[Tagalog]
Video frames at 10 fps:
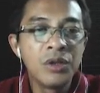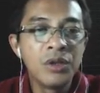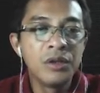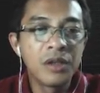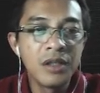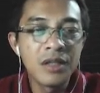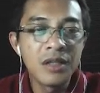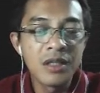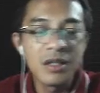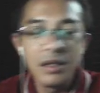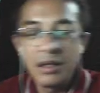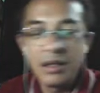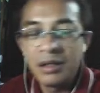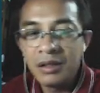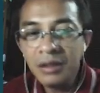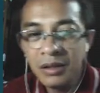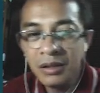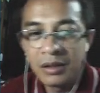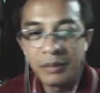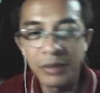Ito ka next class, eh, uh,
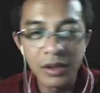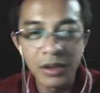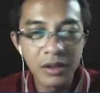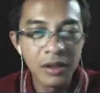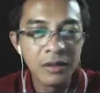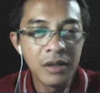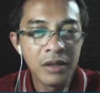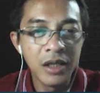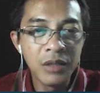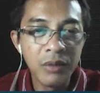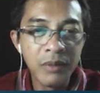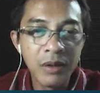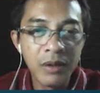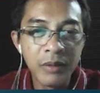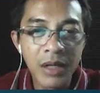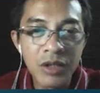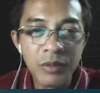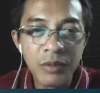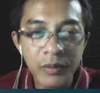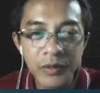importante. Any waiver of an
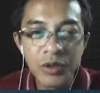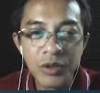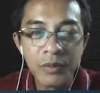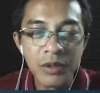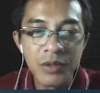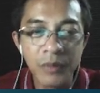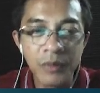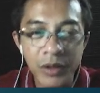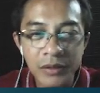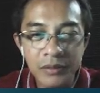action for future fraud is void.